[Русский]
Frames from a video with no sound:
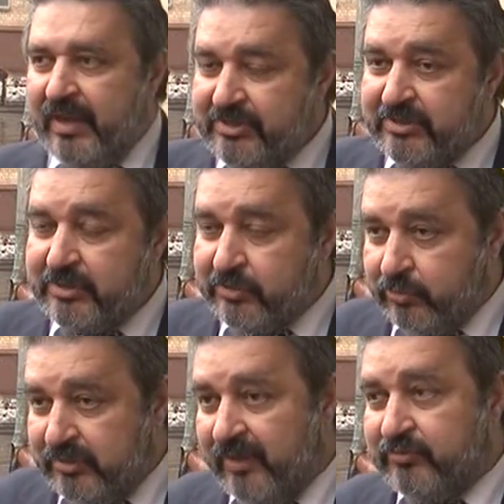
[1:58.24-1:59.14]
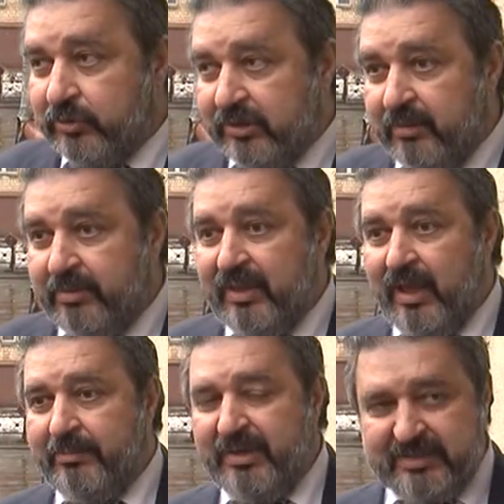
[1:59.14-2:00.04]
кажется, судья все-таки
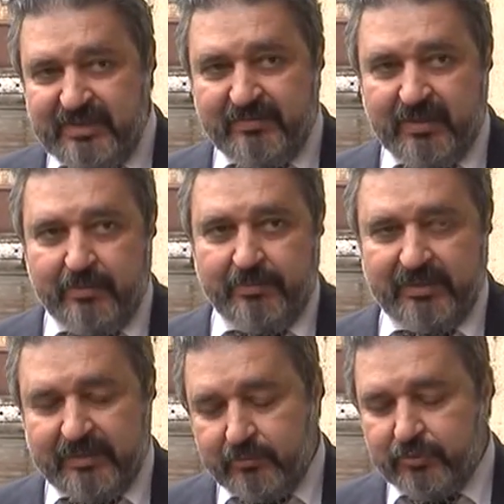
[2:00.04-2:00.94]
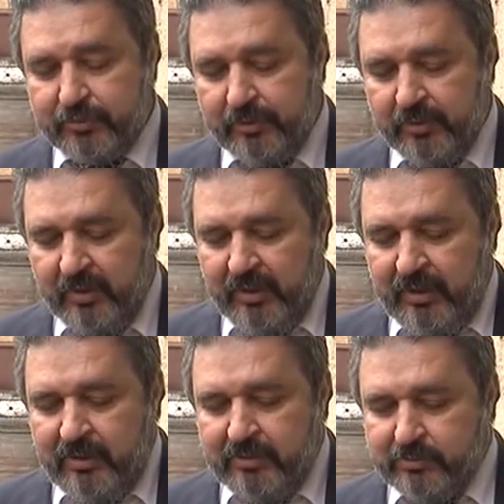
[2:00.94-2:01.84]
была объективна, потому что
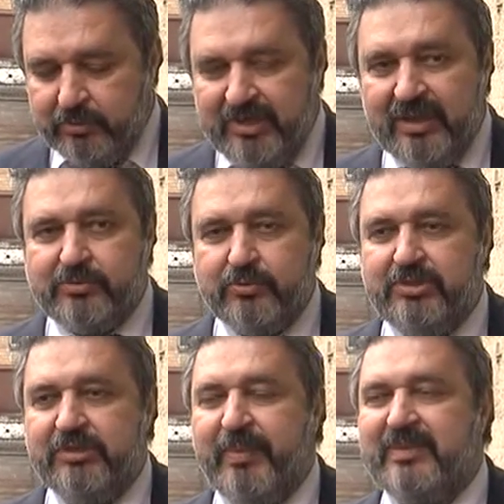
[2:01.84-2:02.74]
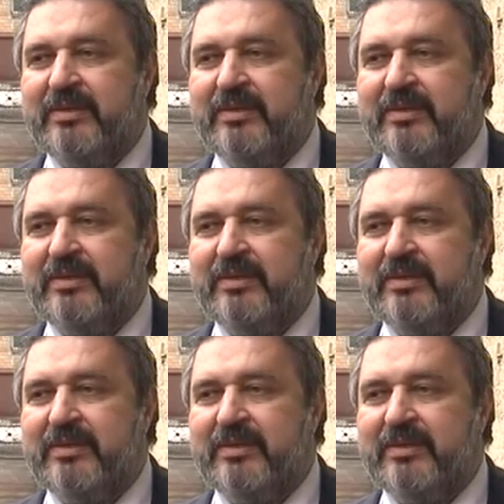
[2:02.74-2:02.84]
судья судит по